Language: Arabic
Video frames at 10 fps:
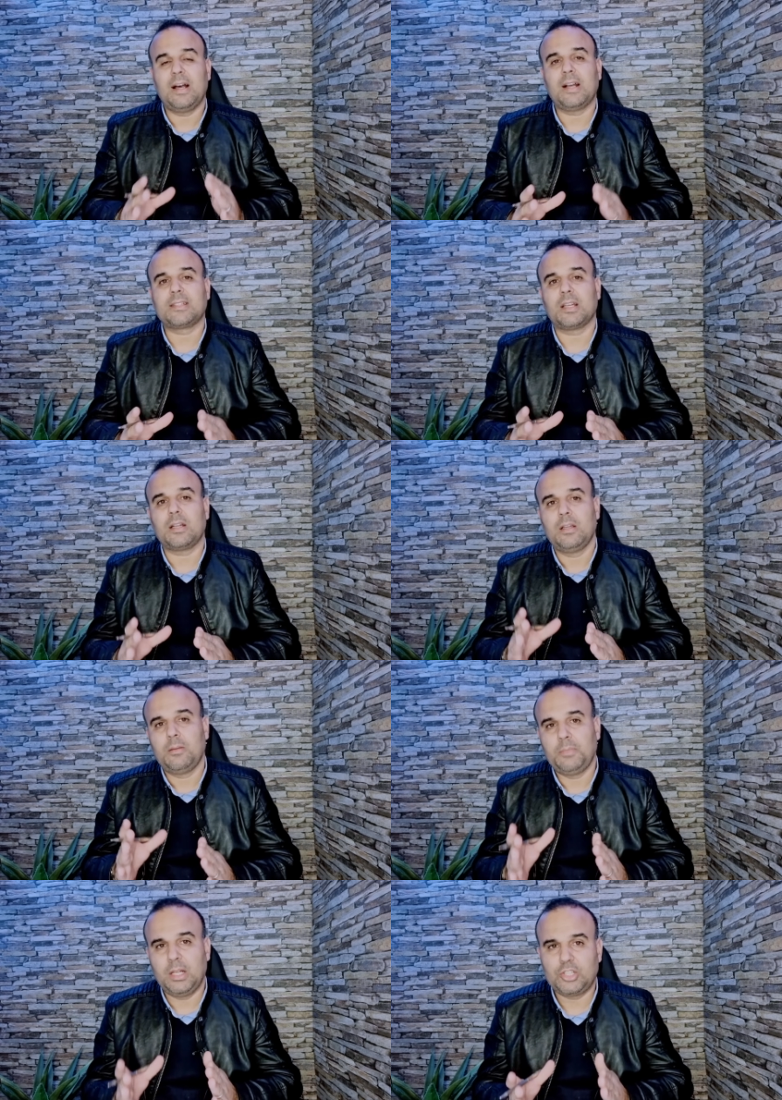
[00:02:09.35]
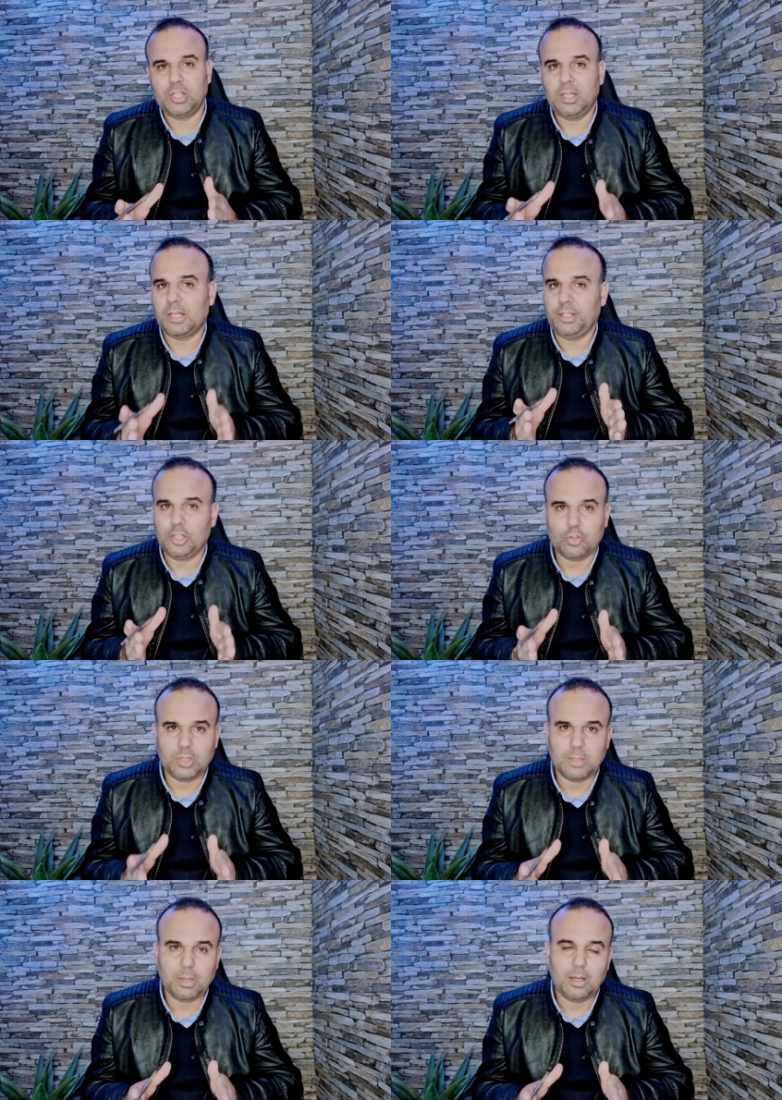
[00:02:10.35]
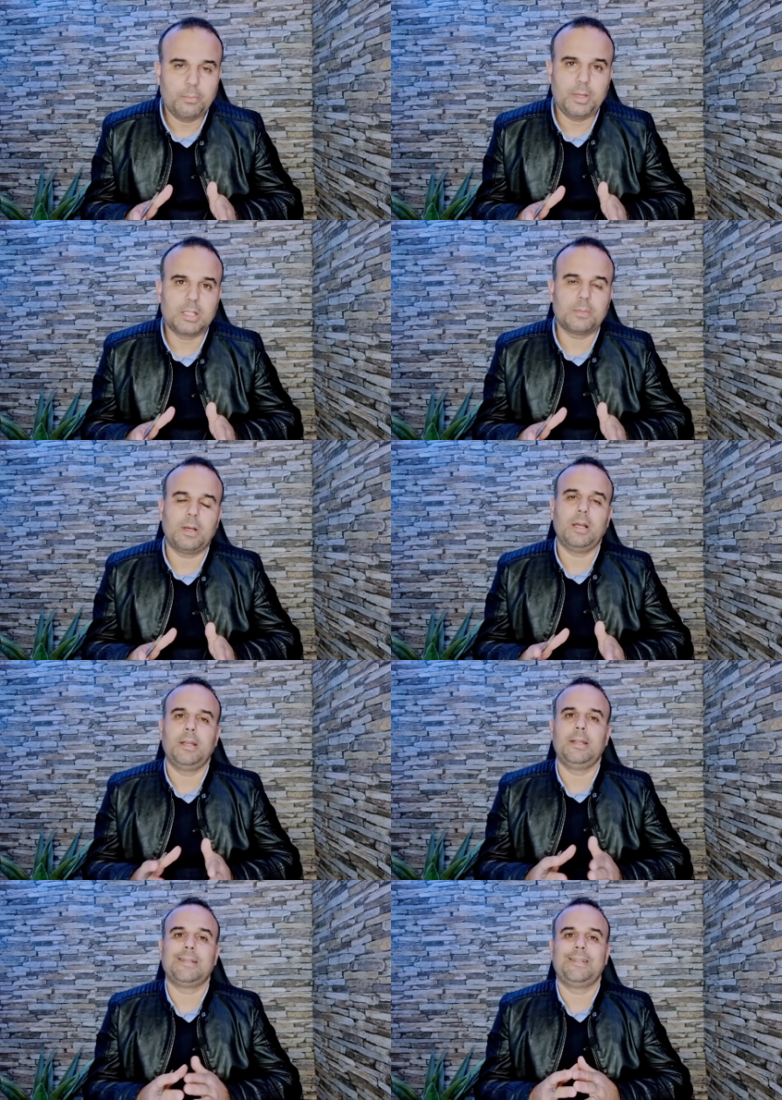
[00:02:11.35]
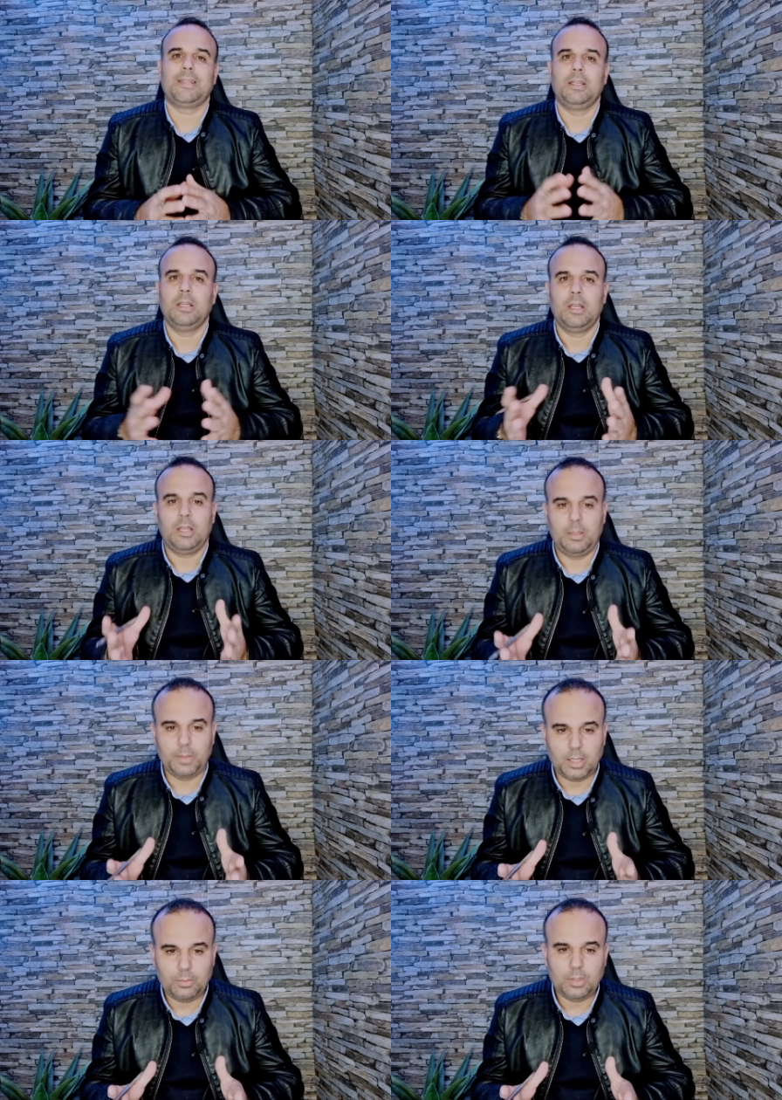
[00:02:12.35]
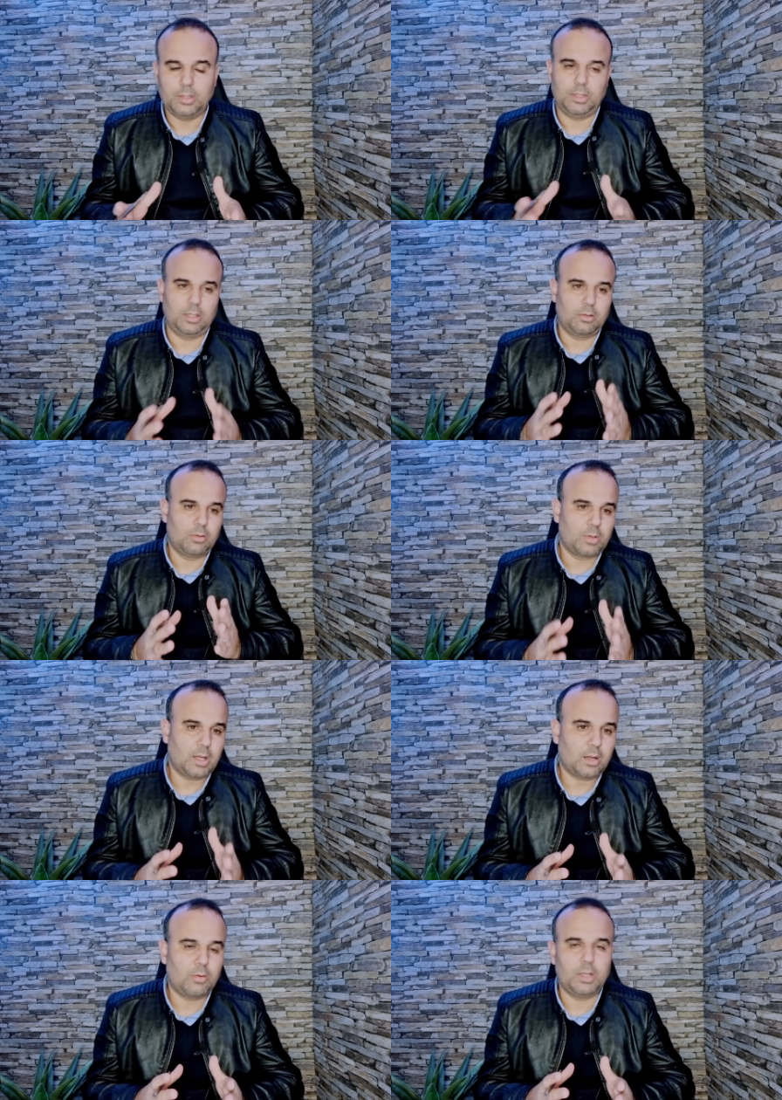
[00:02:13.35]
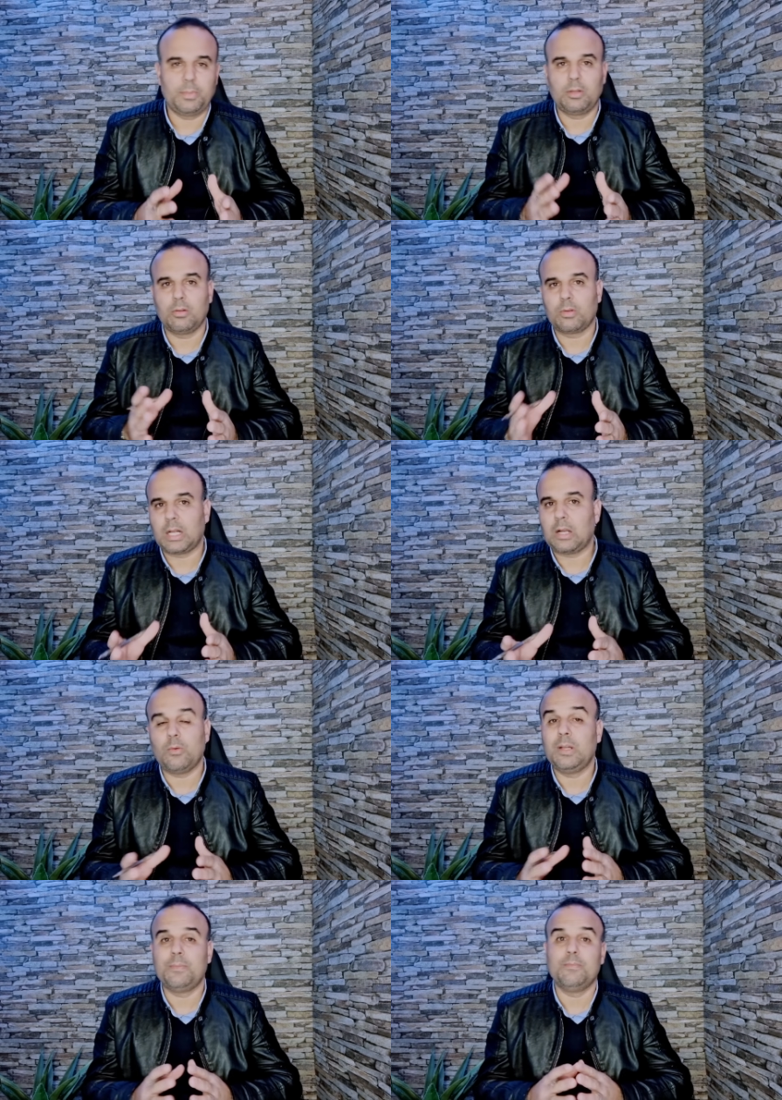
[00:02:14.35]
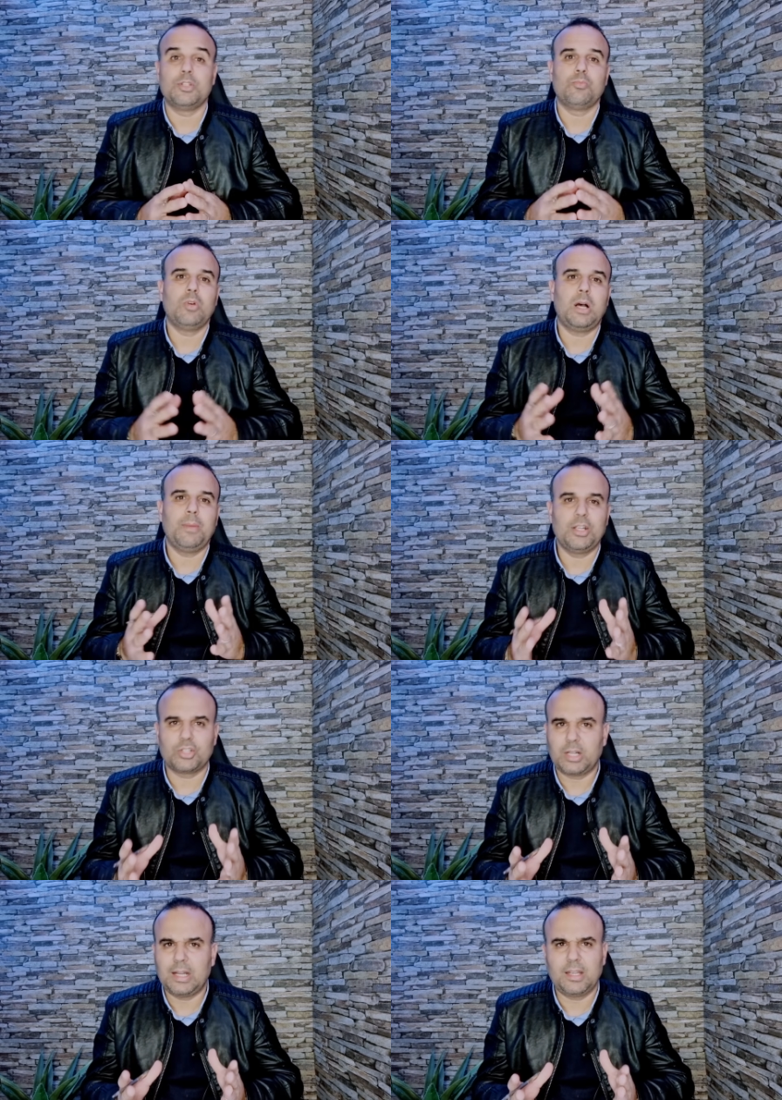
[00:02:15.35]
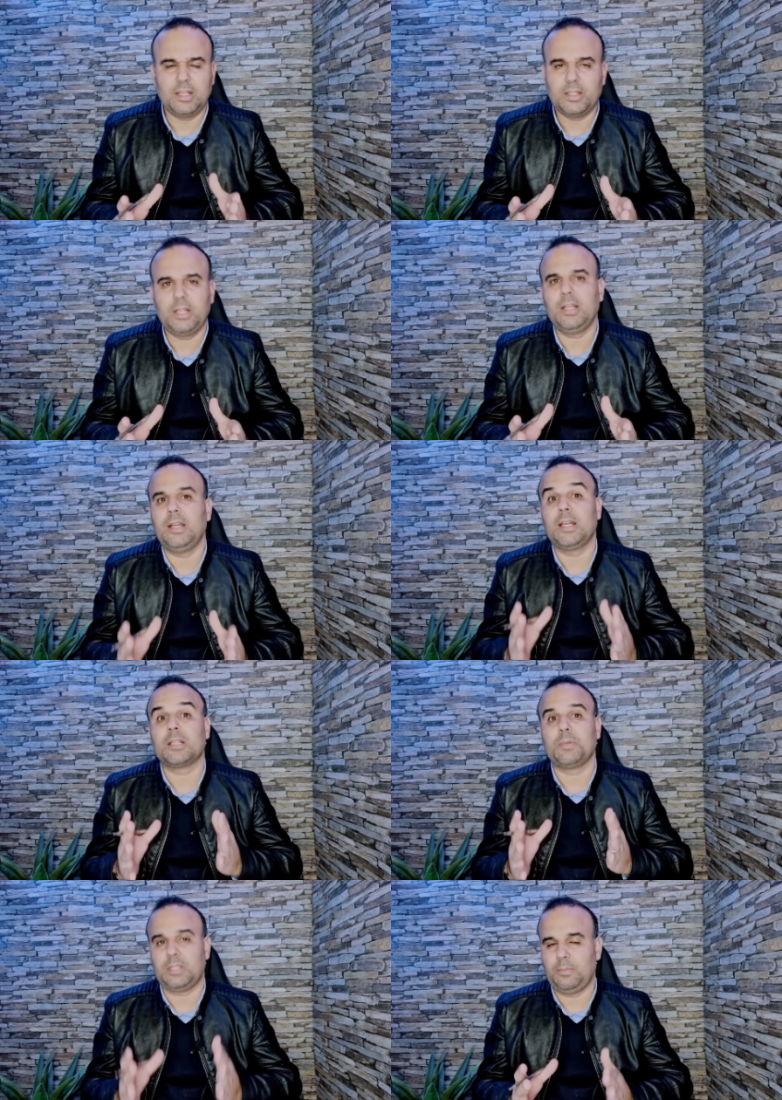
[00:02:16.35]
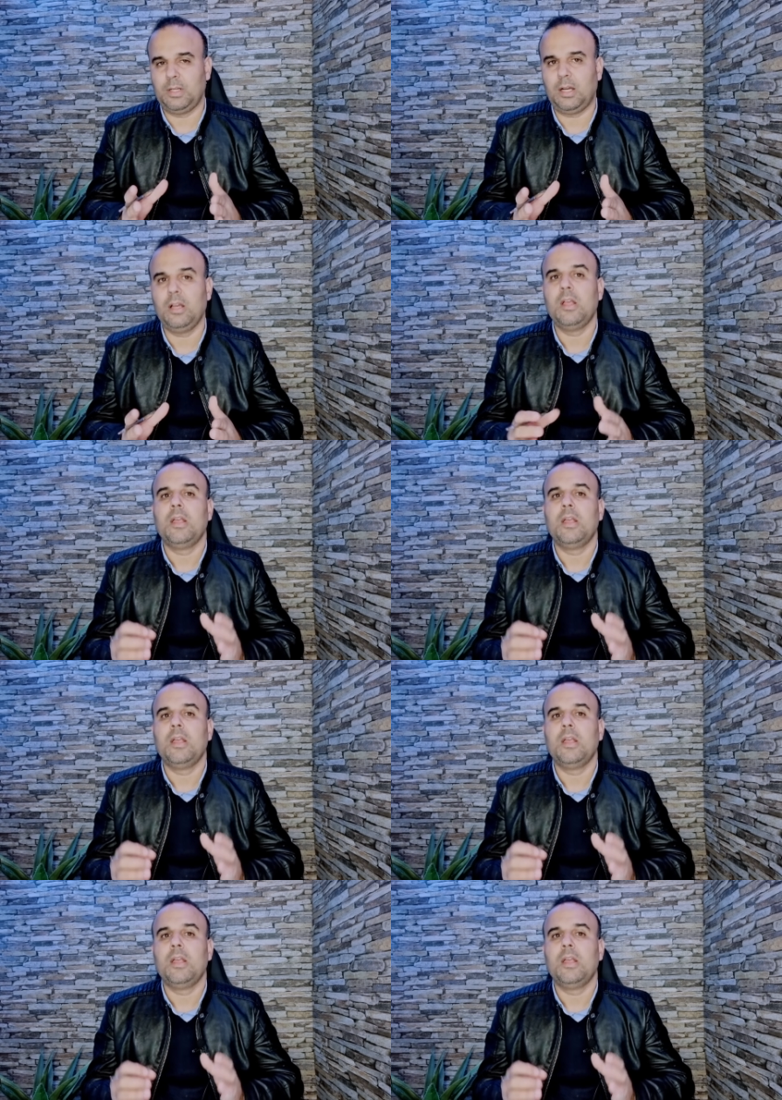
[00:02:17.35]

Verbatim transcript: اكثر من هذا الشيء اللي كنعيشوه دابا بالنسبه للناس اللي كيبغيو يعدلوا الاوراق ولا يبدلوا الاوراق ولا مجموعه من الاجراءات الاداريه اللي كتبغي تعملها